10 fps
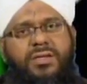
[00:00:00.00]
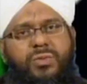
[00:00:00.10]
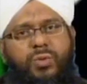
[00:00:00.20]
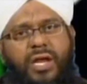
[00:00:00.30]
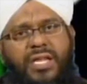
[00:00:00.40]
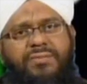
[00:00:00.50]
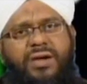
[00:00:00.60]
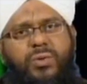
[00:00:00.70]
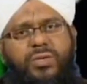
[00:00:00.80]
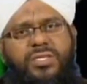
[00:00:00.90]
दुल्हन
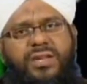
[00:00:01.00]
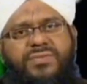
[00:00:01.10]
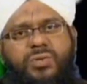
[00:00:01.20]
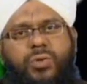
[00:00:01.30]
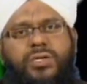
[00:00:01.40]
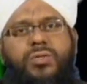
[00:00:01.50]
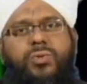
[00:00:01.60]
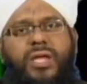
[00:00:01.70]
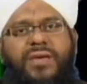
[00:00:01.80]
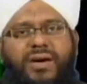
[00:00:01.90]
वालों की तरफ से हो के
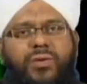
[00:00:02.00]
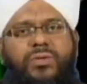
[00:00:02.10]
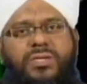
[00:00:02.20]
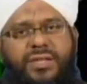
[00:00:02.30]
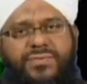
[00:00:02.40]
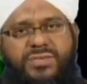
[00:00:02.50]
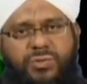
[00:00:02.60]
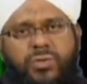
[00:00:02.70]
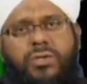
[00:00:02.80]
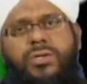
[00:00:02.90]
दुल्हे वालों की तरफ से
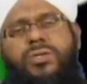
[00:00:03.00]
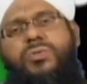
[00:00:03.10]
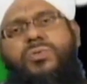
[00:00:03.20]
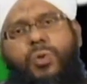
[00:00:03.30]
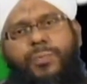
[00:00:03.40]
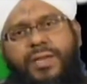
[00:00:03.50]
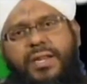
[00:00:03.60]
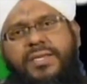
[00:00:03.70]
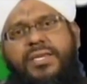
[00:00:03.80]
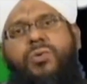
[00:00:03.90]
हो जो भी
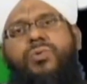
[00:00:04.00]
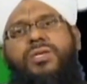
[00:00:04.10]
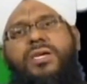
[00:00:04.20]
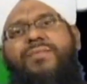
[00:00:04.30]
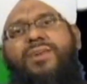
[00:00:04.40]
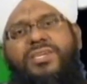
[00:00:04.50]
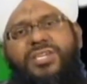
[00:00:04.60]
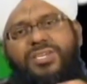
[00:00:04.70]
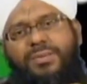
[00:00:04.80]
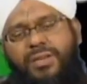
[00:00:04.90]
लड़की को दिए गए वो
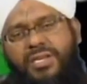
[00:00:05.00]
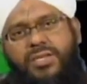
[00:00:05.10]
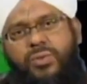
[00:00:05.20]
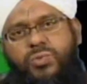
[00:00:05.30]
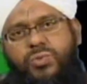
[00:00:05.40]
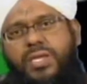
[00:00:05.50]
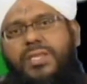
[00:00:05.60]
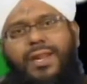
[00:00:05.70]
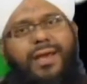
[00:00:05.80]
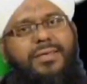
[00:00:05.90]
लड़की की मिल्कियत हो चुके
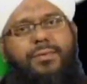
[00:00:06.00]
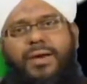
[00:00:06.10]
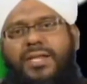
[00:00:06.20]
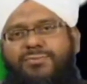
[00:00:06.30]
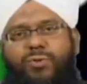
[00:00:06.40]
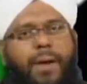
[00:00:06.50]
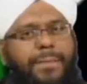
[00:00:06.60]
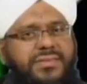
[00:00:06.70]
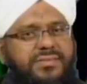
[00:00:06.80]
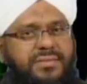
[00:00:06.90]
तलाक के बाद वो
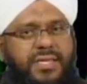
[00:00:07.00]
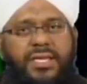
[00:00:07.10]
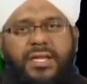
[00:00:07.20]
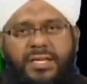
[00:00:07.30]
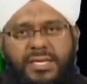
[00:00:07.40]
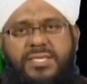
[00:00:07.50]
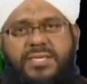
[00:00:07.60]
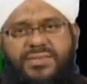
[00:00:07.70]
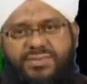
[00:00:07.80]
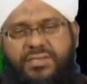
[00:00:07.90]
वापस नहीं लिए
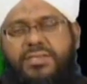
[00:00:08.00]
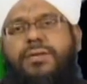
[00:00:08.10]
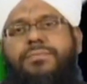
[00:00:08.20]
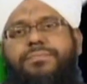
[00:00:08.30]
जा सकते